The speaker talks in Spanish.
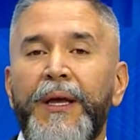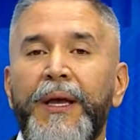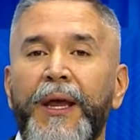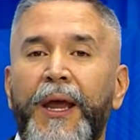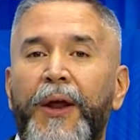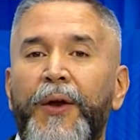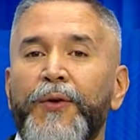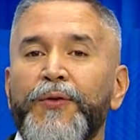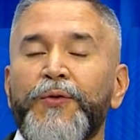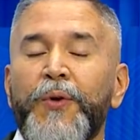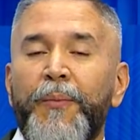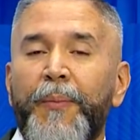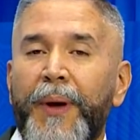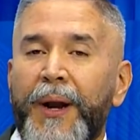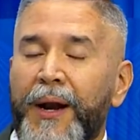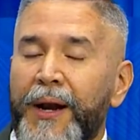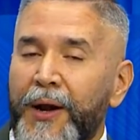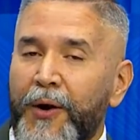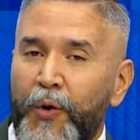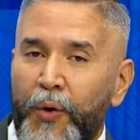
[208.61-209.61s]
que no son
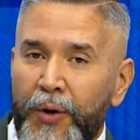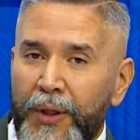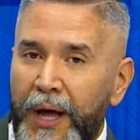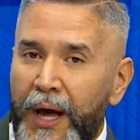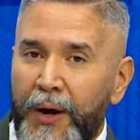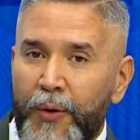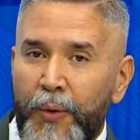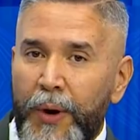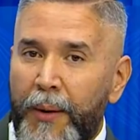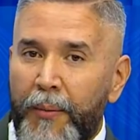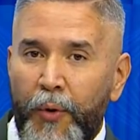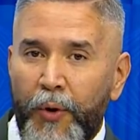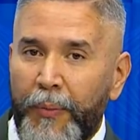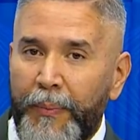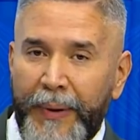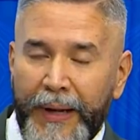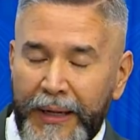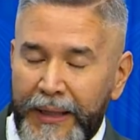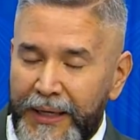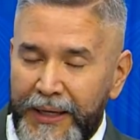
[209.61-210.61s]
para recordar un amor
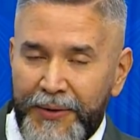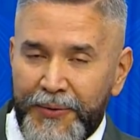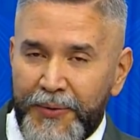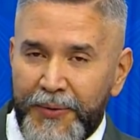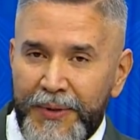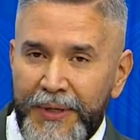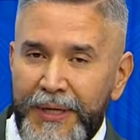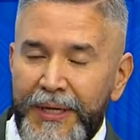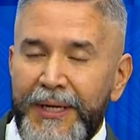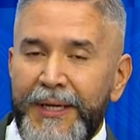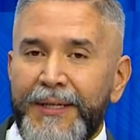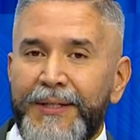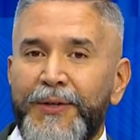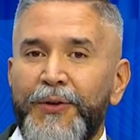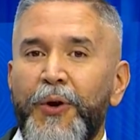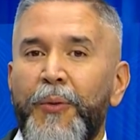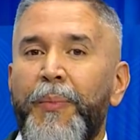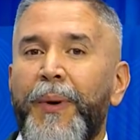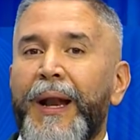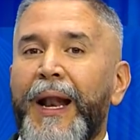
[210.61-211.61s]
perdido,
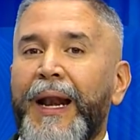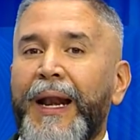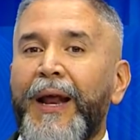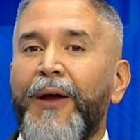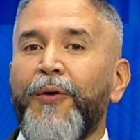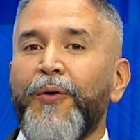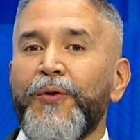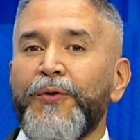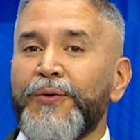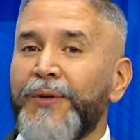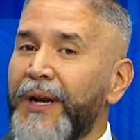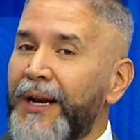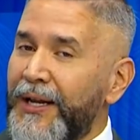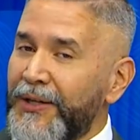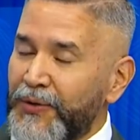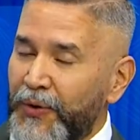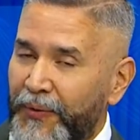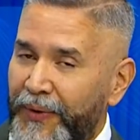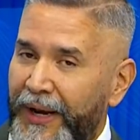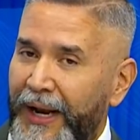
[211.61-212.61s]
sino para reconocer la
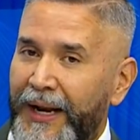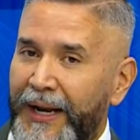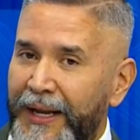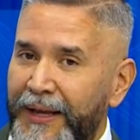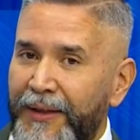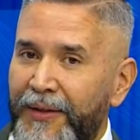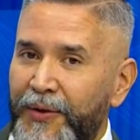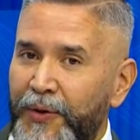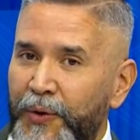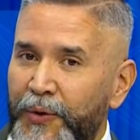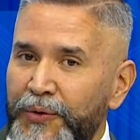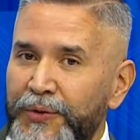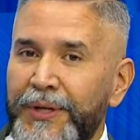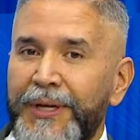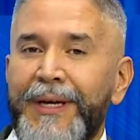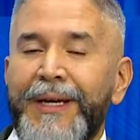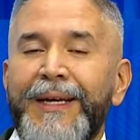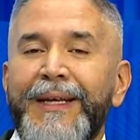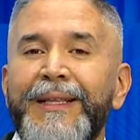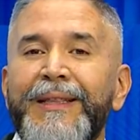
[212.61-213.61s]
soberanía de Dios,
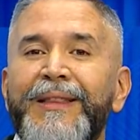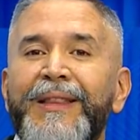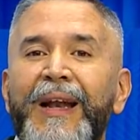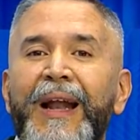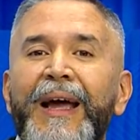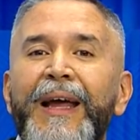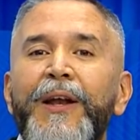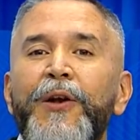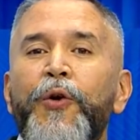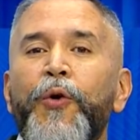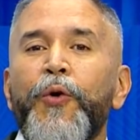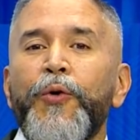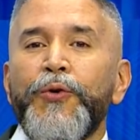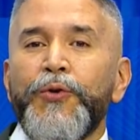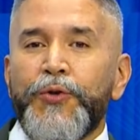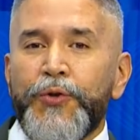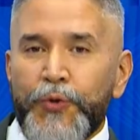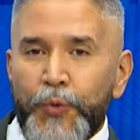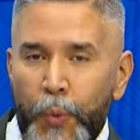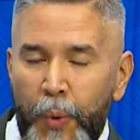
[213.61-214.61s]
traen
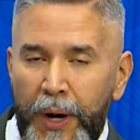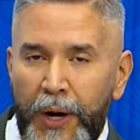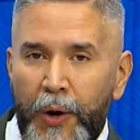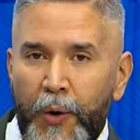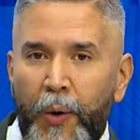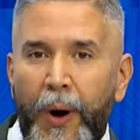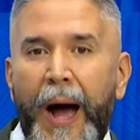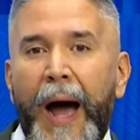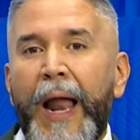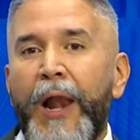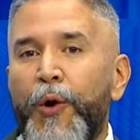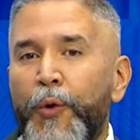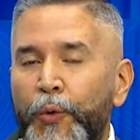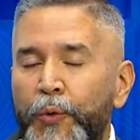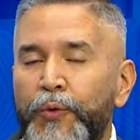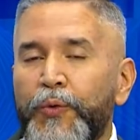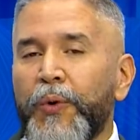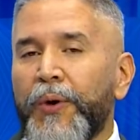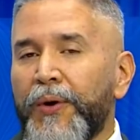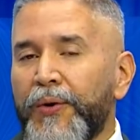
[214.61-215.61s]
consuelo al
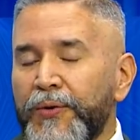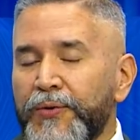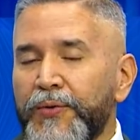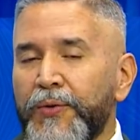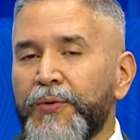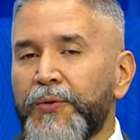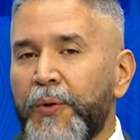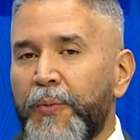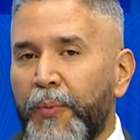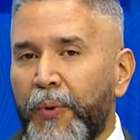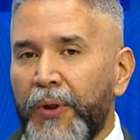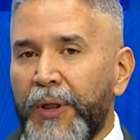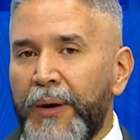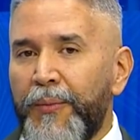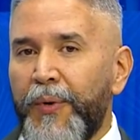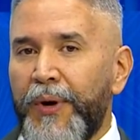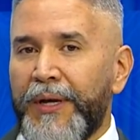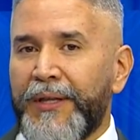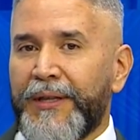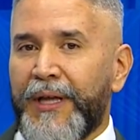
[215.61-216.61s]
luto que nosotros
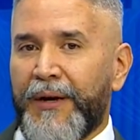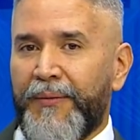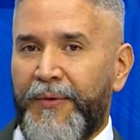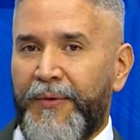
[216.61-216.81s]
podemos estar